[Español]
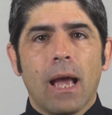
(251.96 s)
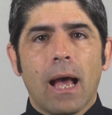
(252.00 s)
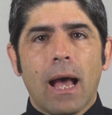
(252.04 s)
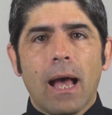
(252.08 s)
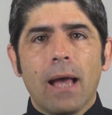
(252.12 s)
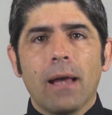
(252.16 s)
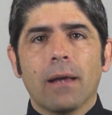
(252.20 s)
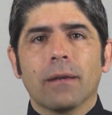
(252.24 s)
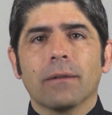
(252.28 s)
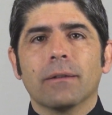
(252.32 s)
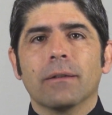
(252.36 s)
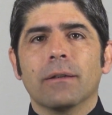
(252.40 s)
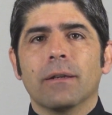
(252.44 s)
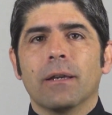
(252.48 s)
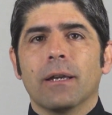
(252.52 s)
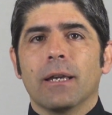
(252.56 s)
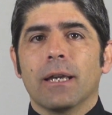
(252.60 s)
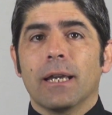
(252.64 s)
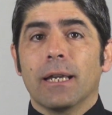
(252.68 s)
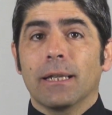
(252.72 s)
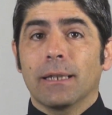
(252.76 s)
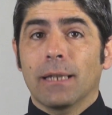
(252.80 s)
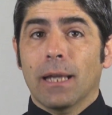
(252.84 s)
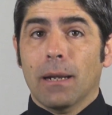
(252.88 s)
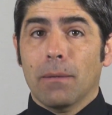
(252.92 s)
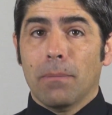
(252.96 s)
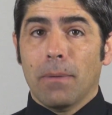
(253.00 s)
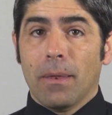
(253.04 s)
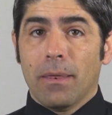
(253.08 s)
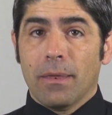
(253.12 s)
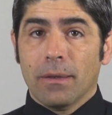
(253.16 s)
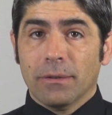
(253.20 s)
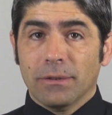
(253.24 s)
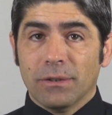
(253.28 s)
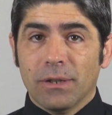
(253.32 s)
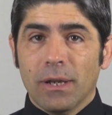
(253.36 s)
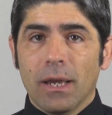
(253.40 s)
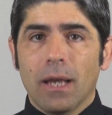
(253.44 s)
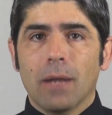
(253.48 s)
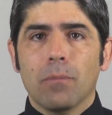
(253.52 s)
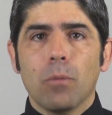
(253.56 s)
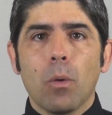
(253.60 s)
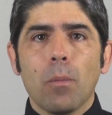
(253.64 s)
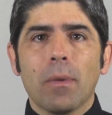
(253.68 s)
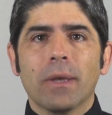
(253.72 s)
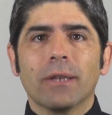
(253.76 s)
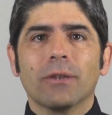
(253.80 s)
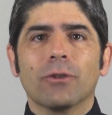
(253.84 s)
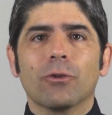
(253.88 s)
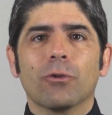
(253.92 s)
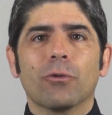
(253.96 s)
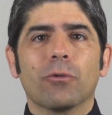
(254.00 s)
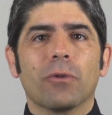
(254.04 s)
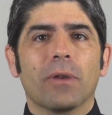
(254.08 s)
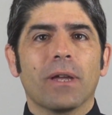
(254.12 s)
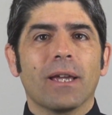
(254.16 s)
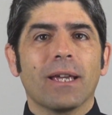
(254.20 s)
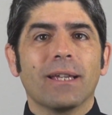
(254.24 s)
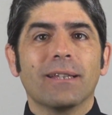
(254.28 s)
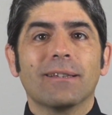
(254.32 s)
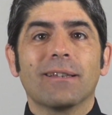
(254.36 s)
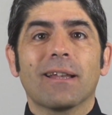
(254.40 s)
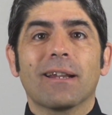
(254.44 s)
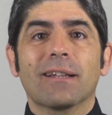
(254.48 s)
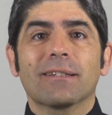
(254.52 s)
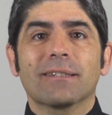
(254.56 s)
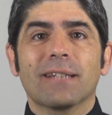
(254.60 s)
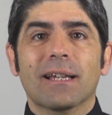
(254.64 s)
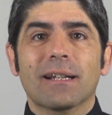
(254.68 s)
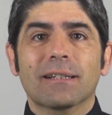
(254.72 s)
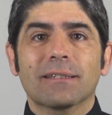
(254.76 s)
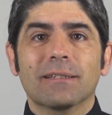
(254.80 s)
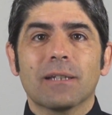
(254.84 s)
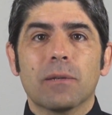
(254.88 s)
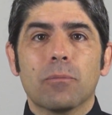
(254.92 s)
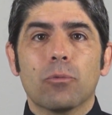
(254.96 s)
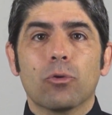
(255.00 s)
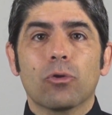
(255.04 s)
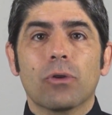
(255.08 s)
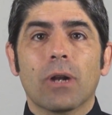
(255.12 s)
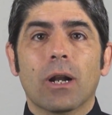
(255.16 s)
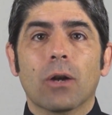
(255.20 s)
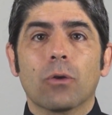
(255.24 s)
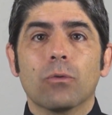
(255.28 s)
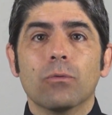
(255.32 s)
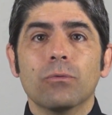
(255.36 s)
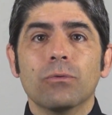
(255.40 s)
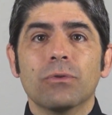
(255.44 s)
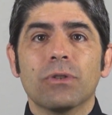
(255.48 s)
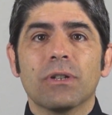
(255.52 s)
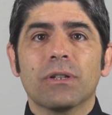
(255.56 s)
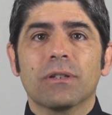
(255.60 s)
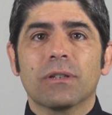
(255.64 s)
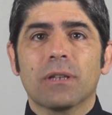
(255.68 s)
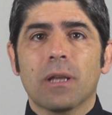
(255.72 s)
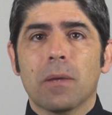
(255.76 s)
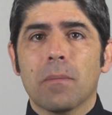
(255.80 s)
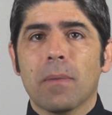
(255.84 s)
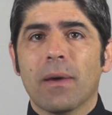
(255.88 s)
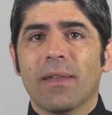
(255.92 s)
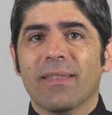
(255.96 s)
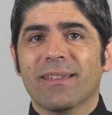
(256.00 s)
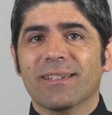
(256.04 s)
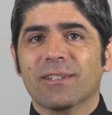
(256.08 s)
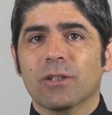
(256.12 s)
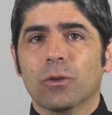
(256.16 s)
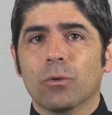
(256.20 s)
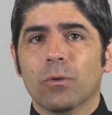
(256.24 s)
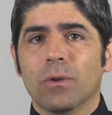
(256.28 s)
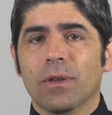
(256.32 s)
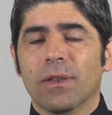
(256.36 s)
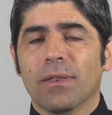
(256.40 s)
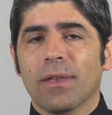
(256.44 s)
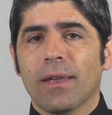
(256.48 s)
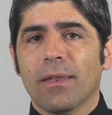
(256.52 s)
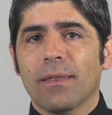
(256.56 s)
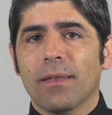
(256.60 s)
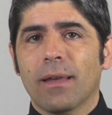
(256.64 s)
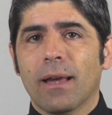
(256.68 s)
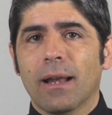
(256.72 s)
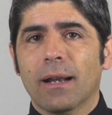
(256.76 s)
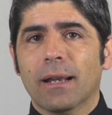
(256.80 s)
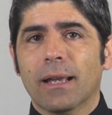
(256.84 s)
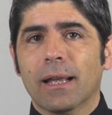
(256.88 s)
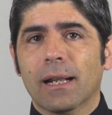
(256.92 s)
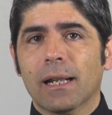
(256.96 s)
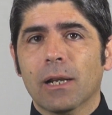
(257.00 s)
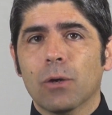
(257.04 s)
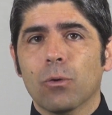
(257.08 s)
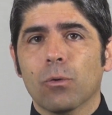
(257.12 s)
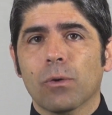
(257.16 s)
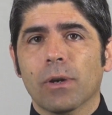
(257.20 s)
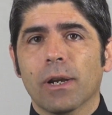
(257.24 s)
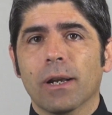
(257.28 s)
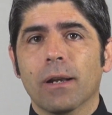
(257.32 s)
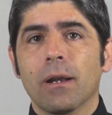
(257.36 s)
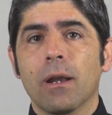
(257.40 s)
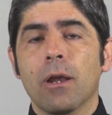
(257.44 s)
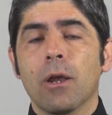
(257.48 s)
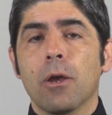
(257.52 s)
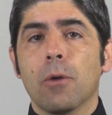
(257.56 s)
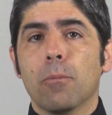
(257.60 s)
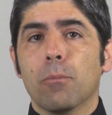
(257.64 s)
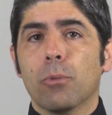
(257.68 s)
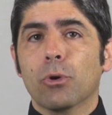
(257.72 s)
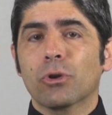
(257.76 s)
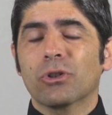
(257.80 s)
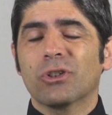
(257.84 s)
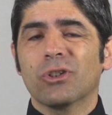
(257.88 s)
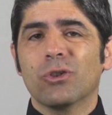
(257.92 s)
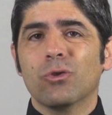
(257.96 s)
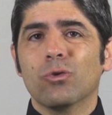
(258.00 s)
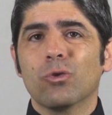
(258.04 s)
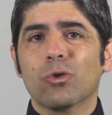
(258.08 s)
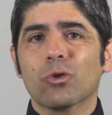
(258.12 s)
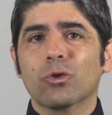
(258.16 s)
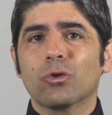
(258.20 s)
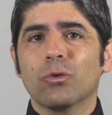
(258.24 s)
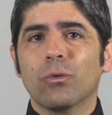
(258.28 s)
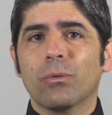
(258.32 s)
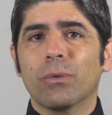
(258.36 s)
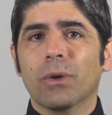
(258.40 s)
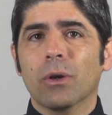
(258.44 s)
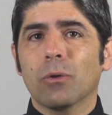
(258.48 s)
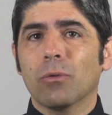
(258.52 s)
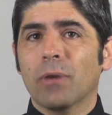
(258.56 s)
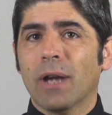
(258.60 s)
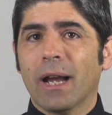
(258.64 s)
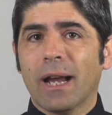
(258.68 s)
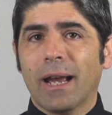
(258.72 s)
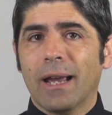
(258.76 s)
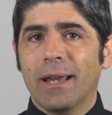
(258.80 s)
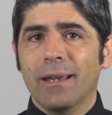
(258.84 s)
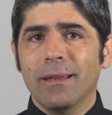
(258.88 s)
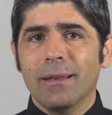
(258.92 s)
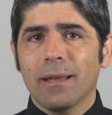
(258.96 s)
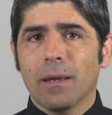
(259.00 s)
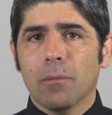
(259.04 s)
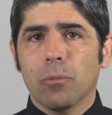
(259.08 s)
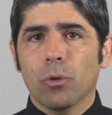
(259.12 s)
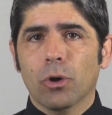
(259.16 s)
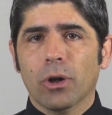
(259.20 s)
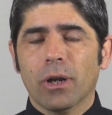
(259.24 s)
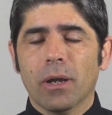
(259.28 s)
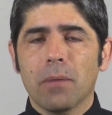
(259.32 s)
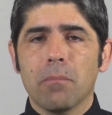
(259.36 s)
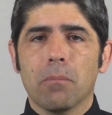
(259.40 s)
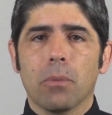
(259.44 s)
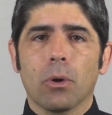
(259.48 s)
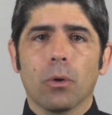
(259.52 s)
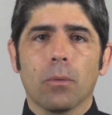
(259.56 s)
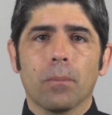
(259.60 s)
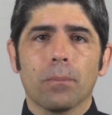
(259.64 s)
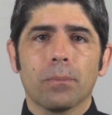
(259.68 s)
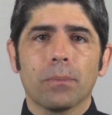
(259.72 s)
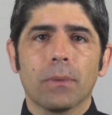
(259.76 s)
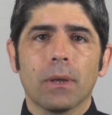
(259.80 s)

Ah, y tal vez sea el momento de interesarse por algún sistema de seguridad al que recurrir por si uno sufre una caída, por ejemplo.